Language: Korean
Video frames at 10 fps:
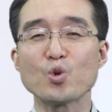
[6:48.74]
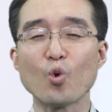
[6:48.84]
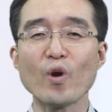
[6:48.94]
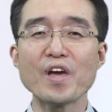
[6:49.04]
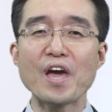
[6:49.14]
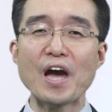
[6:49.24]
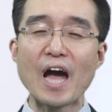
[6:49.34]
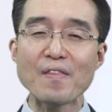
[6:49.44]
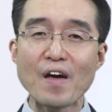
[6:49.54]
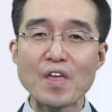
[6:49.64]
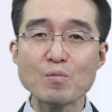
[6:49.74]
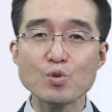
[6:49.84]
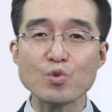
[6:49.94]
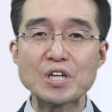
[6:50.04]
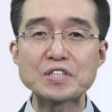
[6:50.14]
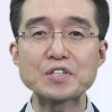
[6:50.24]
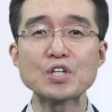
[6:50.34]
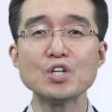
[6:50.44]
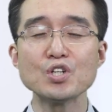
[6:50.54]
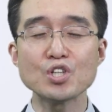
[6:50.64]
교회의 하나됨을
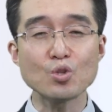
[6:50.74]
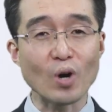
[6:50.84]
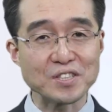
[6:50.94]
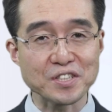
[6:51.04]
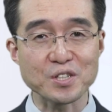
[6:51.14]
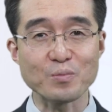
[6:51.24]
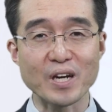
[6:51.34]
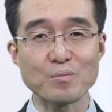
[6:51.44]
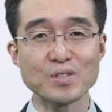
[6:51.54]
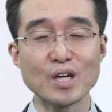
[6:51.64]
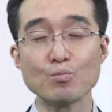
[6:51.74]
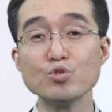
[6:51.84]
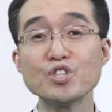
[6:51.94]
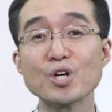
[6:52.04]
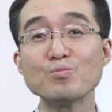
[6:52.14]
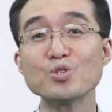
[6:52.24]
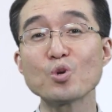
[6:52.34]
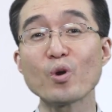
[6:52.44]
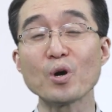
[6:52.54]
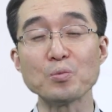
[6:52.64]
위해서 기도하시기를 바랍니다. 문제없는
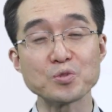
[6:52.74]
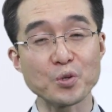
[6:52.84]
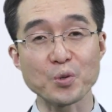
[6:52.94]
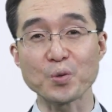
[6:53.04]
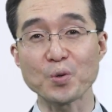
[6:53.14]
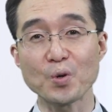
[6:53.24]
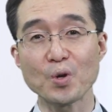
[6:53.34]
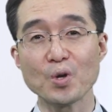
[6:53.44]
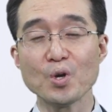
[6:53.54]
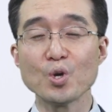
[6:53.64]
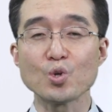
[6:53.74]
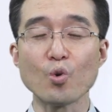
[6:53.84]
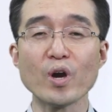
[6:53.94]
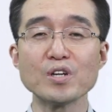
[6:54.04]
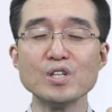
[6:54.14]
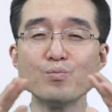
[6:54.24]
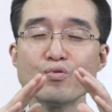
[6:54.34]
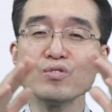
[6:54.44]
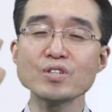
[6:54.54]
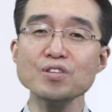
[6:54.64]
교회 없어요. 교회를
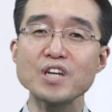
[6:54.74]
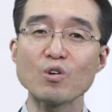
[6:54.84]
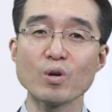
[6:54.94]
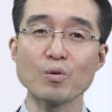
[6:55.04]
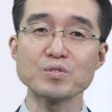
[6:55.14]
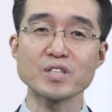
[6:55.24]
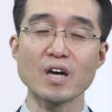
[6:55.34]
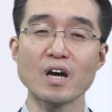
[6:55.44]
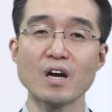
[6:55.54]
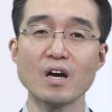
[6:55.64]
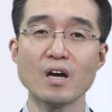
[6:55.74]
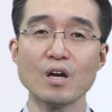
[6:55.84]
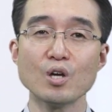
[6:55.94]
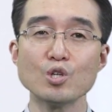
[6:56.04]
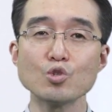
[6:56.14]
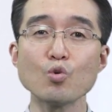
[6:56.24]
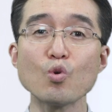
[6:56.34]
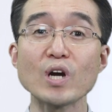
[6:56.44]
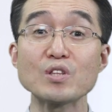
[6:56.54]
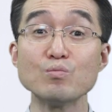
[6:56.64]
풍선이라고 해봅시다.
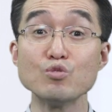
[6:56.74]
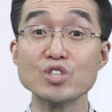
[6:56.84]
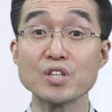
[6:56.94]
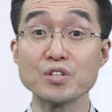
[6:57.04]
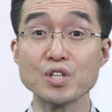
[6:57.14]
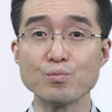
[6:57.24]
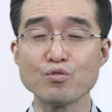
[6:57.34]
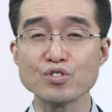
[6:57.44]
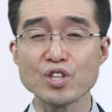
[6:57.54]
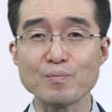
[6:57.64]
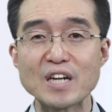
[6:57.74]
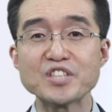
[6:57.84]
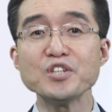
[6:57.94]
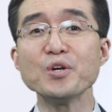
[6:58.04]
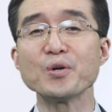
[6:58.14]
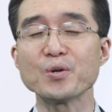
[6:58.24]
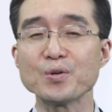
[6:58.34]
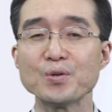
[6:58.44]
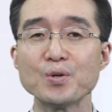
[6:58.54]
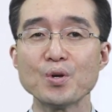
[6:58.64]
송곳 같은 문제들이 풍선에 막 찔러요.
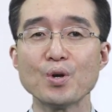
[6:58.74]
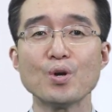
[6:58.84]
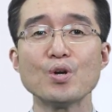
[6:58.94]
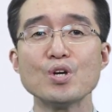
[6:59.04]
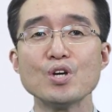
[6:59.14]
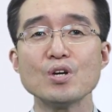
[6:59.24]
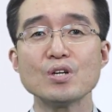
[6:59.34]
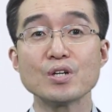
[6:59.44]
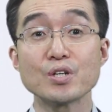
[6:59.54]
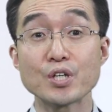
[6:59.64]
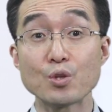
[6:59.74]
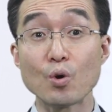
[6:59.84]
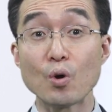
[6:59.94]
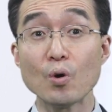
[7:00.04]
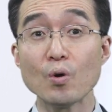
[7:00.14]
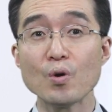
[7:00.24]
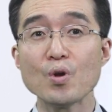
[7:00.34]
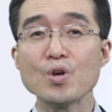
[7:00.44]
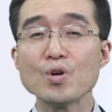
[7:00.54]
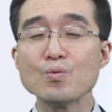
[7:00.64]
그래도
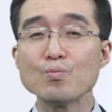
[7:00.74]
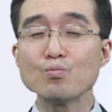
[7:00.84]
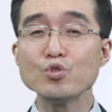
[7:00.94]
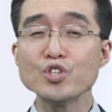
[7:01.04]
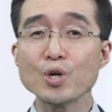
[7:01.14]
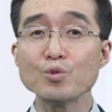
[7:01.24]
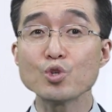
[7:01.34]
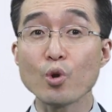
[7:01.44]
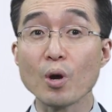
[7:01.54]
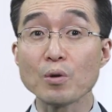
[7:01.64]
문제없는 교회